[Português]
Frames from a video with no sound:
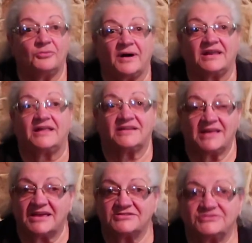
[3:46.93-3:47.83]
é o Bar
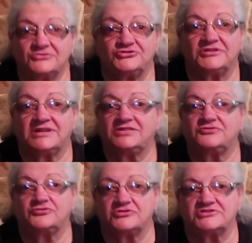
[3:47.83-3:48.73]
RS, gostaria
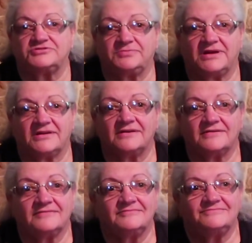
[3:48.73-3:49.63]
de vos receber.
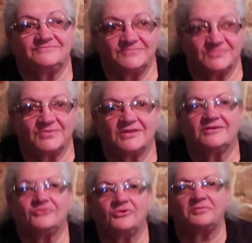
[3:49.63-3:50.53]

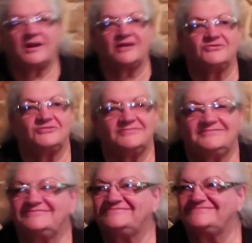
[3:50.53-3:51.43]
Um abraço.
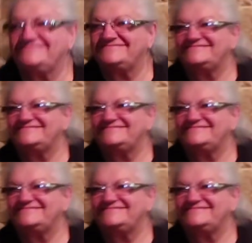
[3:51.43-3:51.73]
Sabe que ela tem,